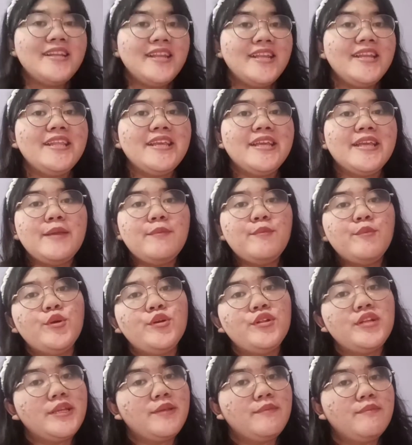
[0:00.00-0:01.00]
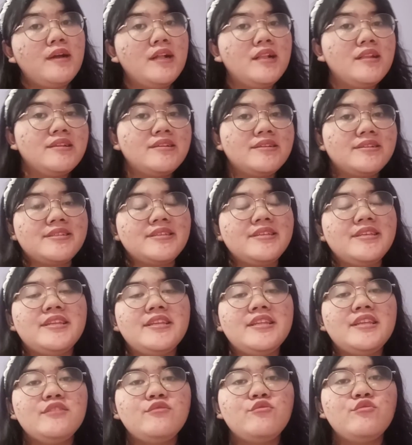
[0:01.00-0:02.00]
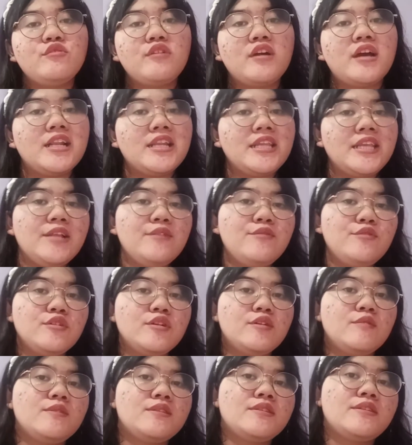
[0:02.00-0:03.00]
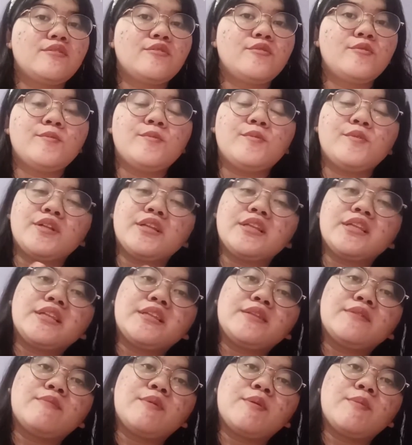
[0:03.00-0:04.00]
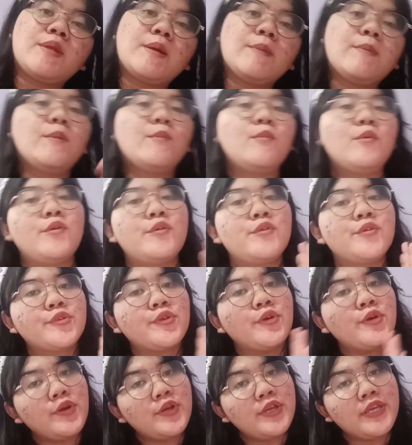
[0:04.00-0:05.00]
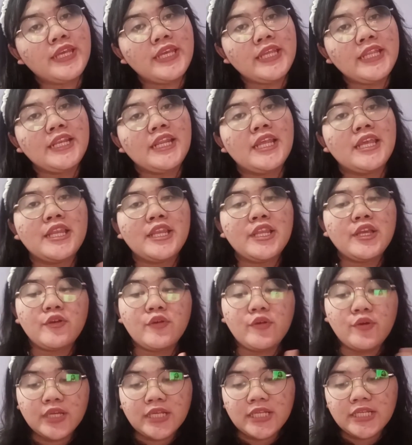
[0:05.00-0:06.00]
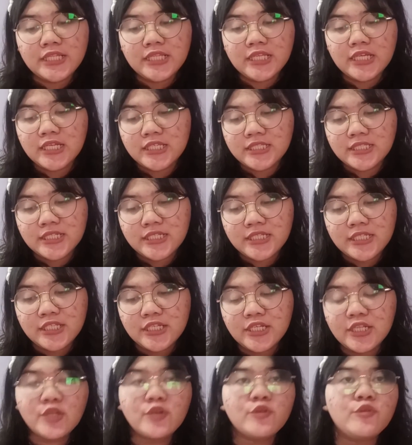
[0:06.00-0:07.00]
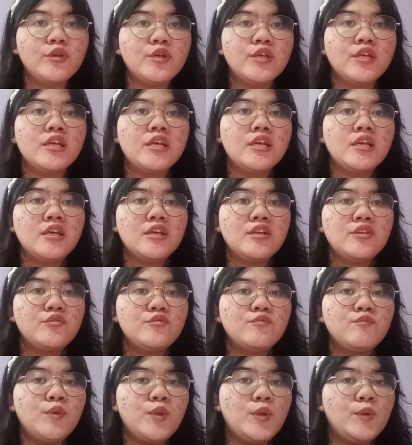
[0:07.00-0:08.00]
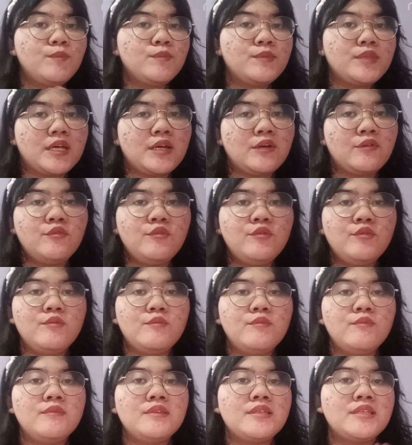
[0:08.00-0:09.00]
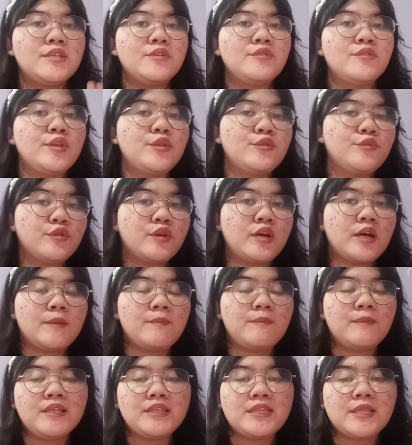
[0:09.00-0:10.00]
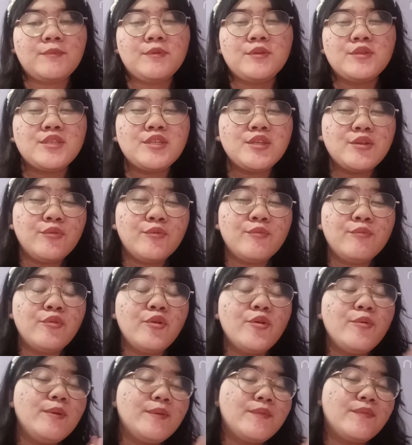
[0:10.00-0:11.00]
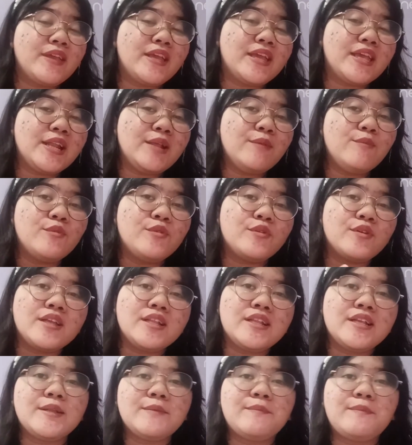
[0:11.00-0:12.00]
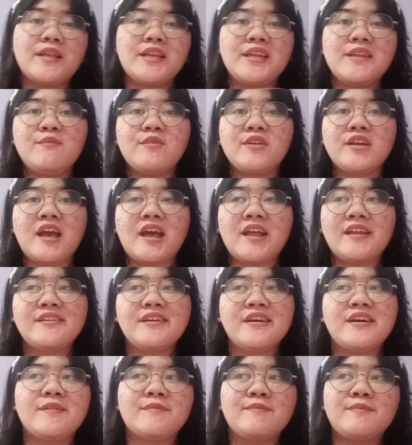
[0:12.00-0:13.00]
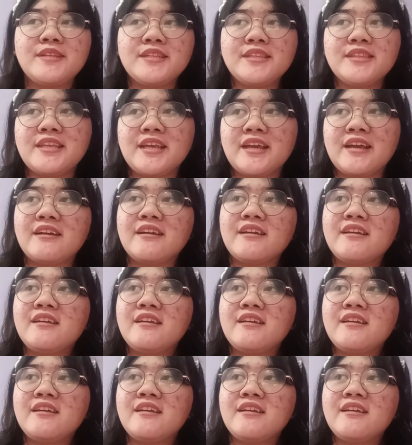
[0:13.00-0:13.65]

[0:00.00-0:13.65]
dan di game bowling ballers ini tuh kalian juga bisa ngumpulin beberapa bonus koin nah ini koinnya sendiri gue belum tahu bisa digunakan untuk apa tapi sih gue berpikiran mungkin kedepannya ada update yang